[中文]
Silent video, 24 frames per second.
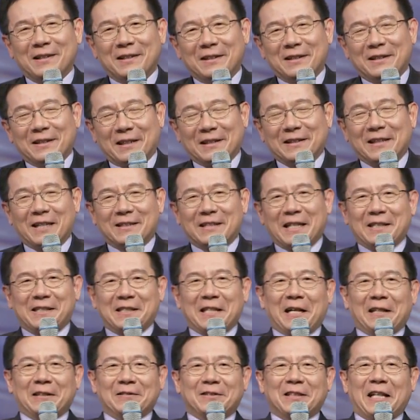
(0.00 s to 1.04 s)
跟他在讲，
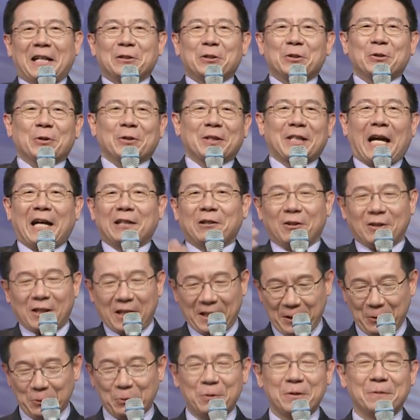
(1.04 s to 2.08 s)
他就有他他的
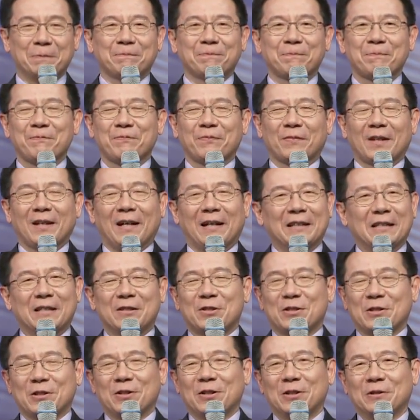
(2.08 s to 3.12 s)
理论，啊，那个
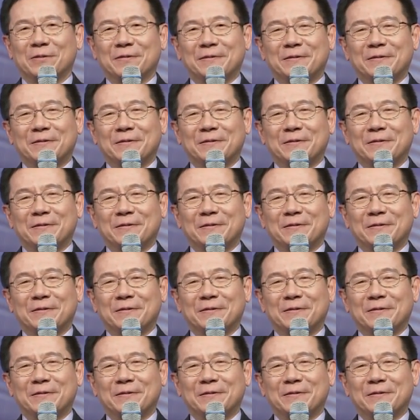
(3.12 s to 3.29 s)
时候，